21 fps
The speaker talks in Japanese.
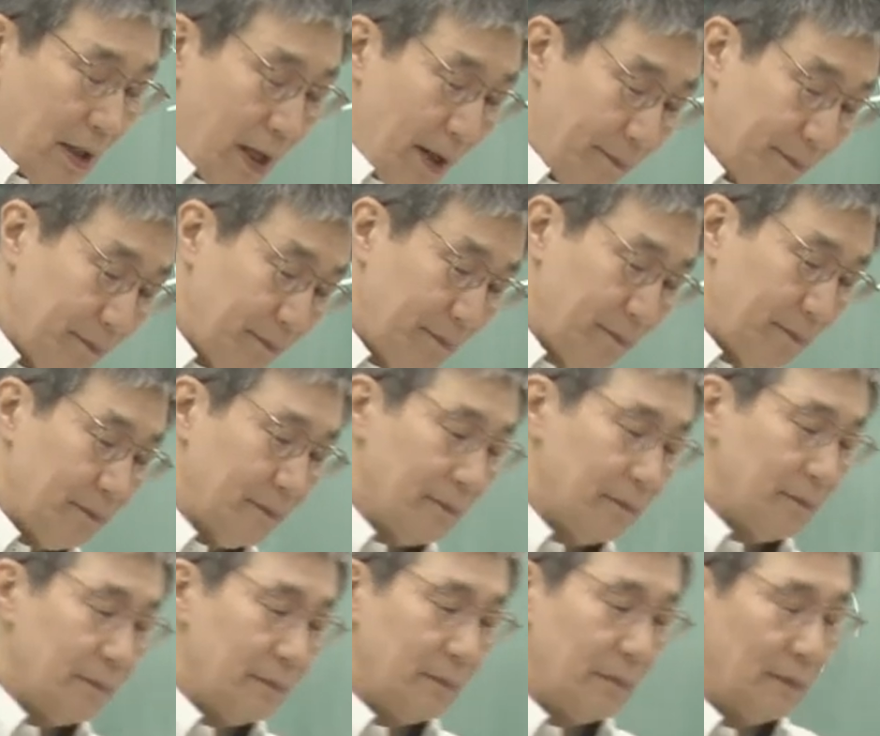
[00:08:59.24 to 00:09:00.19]
見
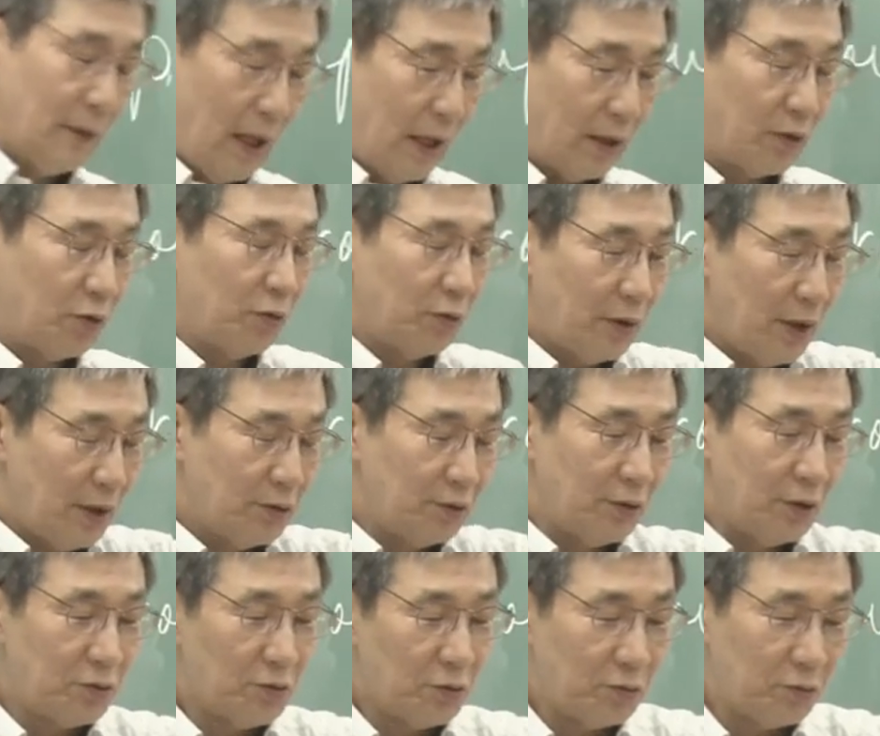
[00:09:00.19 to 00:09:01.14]
教育研
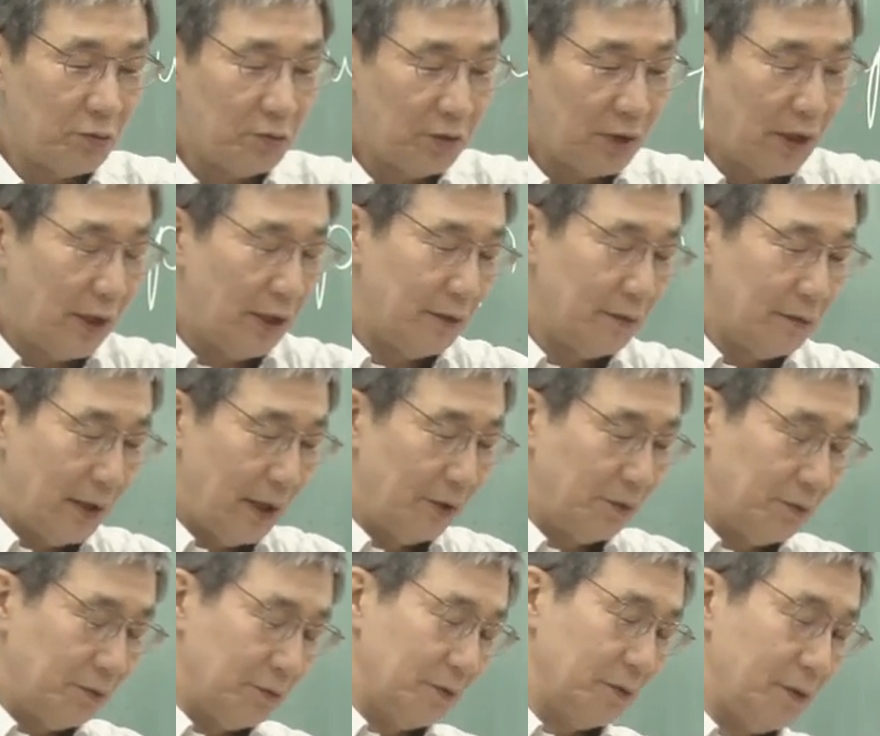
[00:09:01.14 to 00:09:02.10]
究ってちょっとここで
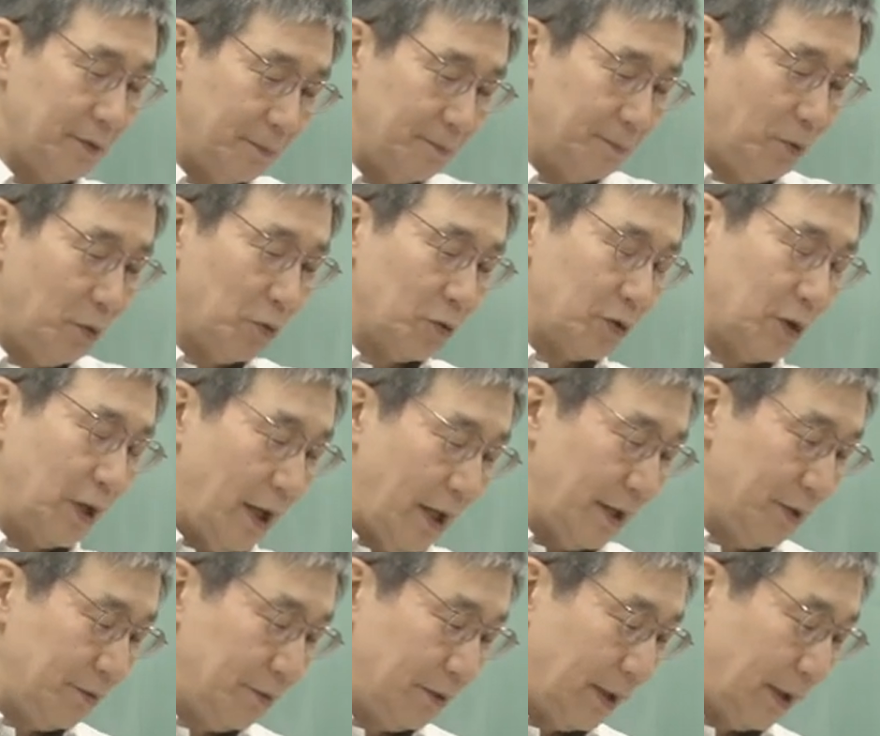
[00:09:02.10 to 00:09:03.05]
ポーズが
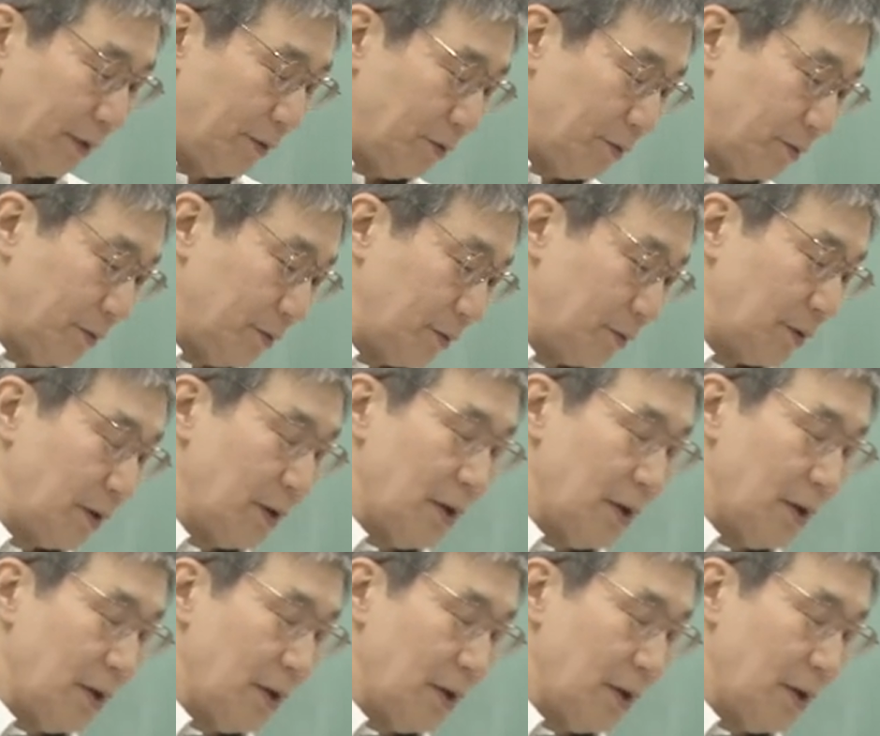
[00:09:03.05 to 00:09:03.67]
入るんだけど、